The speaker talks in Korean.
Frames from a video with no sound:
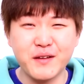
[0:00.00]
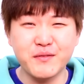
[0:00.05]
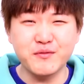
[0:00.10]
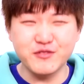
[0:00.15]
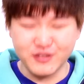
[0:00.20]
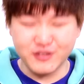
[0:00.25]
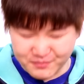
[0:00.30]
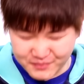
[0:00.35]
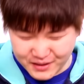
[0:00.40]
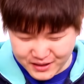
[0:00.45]
나
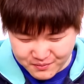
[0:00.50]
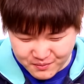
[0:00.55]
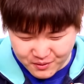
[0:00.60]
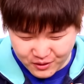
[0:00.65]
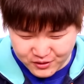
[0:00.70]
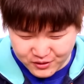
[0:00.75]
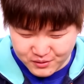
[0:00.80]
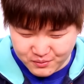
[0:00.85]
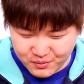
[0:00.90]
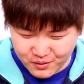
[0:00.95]
무슨 맛을
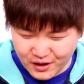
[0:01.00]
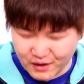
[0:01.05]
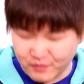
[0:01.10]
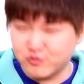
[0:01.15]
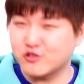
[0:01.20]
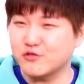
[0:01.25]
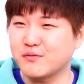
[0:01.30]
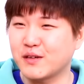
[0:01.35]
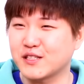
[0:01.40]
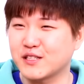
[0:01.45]
먹었는지 몰라.
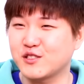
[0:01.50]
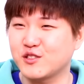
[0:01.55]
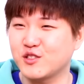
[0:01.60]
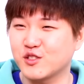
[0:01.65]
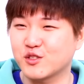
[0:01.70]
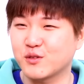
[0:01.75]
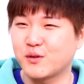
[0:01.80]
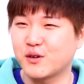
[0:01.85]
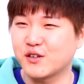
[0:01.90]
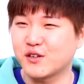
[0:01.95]
무슨
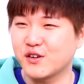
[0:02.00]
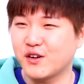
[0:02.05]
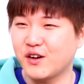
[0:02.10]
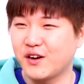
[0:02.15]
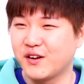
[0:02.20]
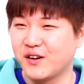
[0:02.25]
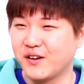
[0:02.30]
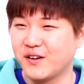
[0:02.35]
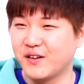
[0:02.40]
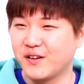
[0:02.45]
맛이죠? 저 먹은
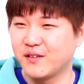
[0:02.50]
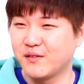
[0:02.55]
거?